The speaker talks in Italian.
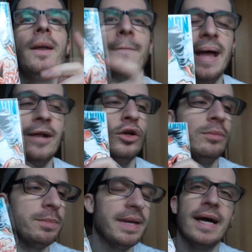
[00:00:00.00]
Bello,
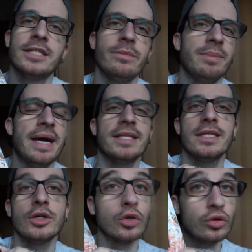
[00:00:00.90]
mi piace, mi
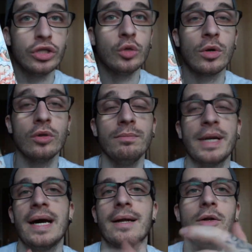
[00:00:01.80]
piace, continuo a
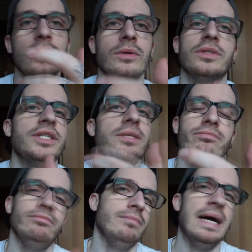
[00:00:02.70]
comprarlo.
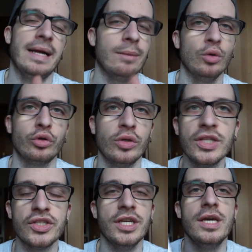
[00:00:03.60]
Sì, manga molto
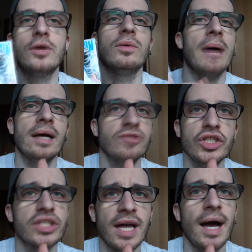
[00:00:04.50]
leggero, ma
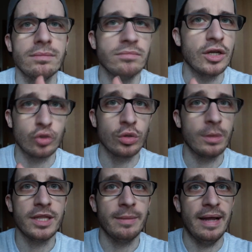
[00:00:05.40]
ci sta,
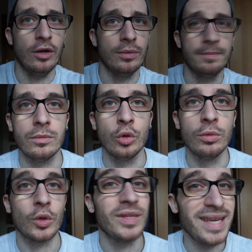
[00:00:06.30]
assolutamente bello.
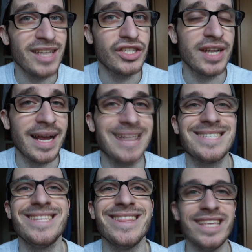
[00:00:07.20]
Numero 10
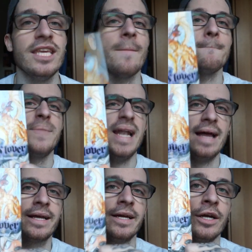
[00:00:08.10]
ragazzi di
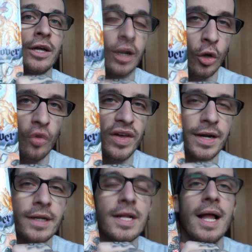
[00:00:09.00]
Black
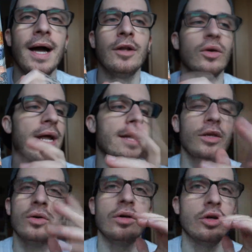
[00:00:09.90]
Clover. Allora,
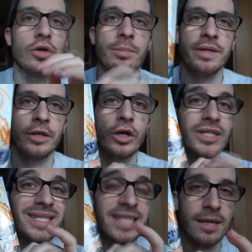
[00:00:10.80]
io lo ripeterò
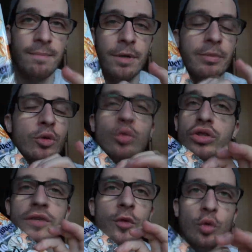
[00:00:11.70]
sempre,
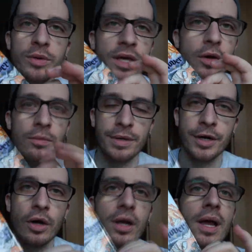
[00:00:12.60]
tutti i volumi che
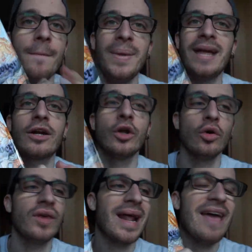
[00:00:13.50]
comprerò, Black
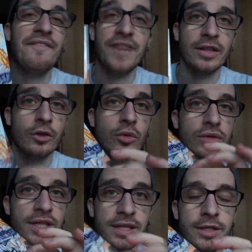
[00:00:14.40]
Clover è fatto
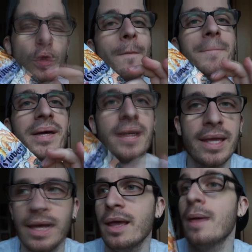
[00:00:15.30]
da Dio.
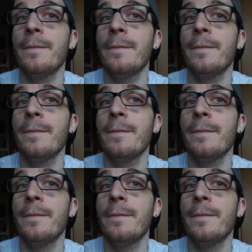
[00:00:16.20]
Perché?